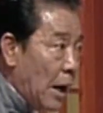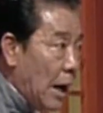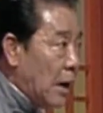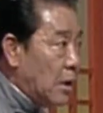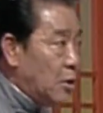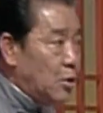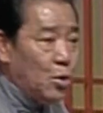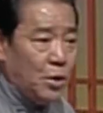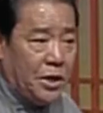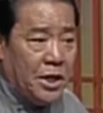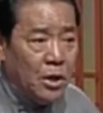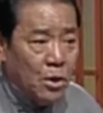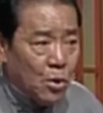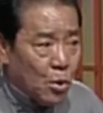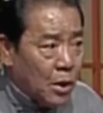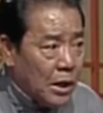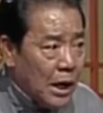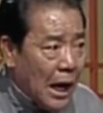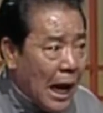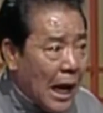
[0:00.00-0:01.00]
来，就听有
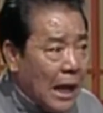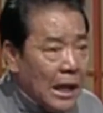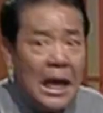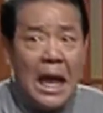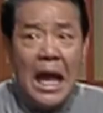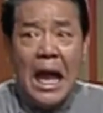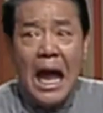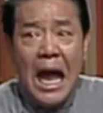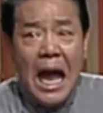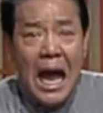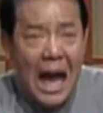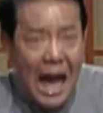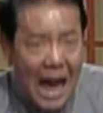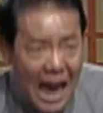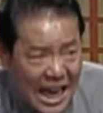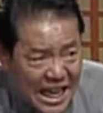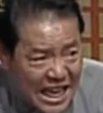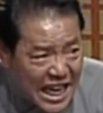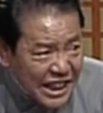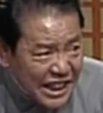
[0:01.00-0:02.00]
人喊：“
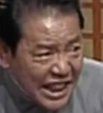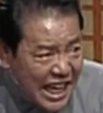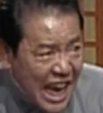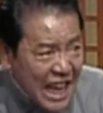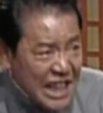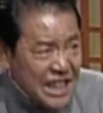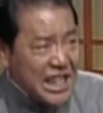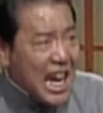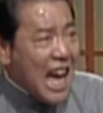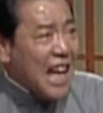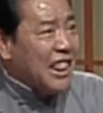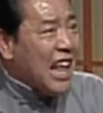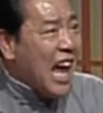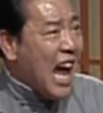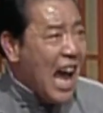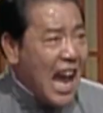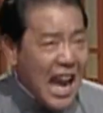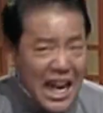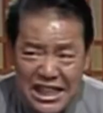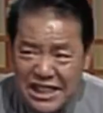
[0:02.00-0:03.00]
哎呀，殿下，
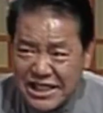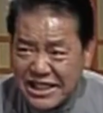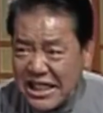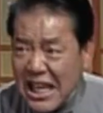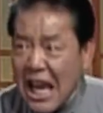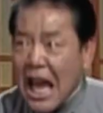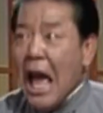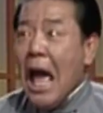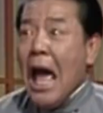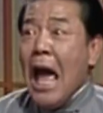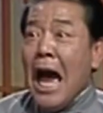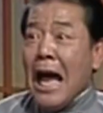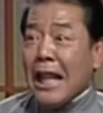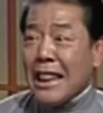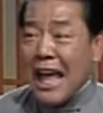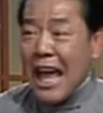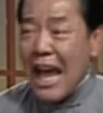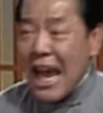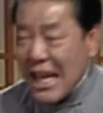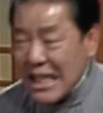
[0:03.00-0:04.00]
太子，
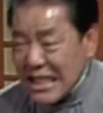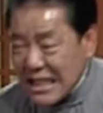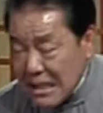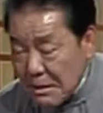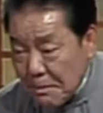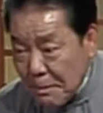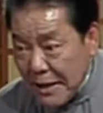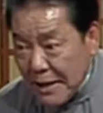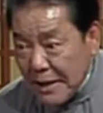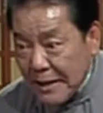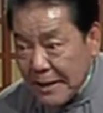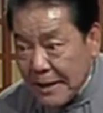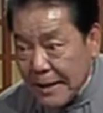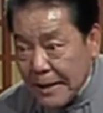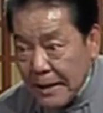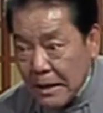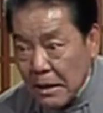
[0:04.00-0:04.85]
太子被人踢